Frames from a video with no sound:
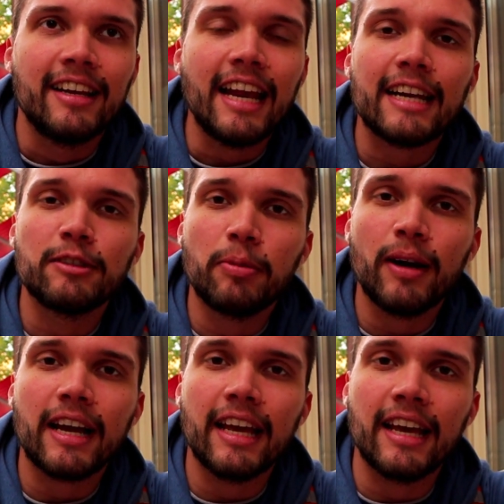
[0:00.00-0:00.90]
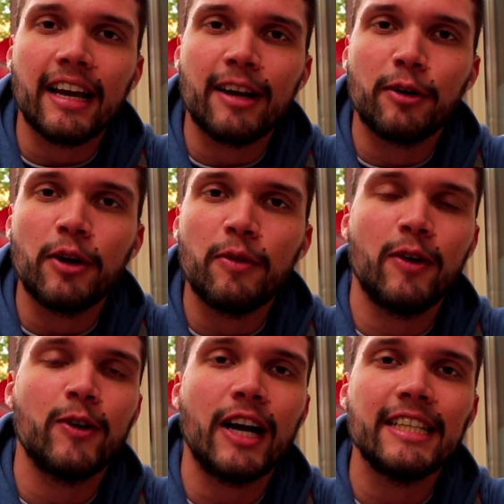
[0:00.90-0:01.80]
la razón por la que Gregorio
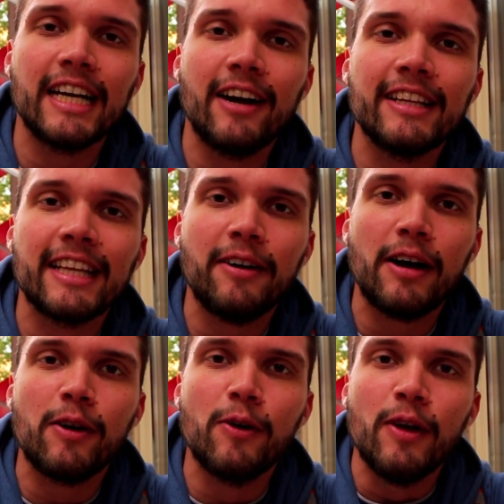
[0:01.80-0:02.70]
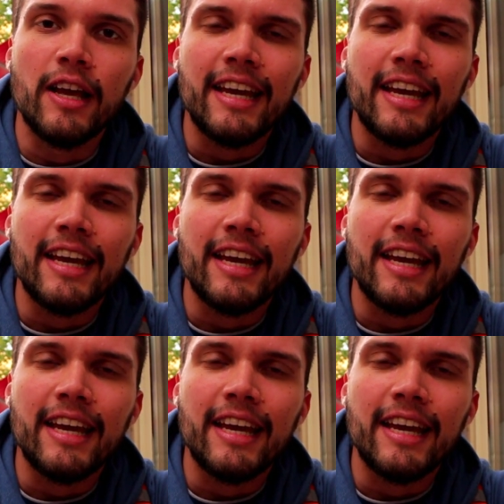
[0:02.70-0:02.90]
no ha llegado al trabajo